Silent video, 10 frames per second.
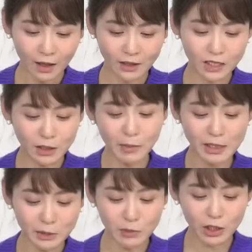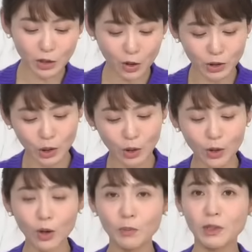아, 지금 말씀드린
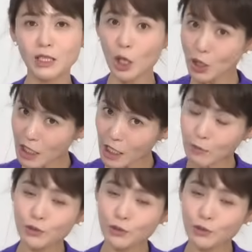것처럼 이제 현장의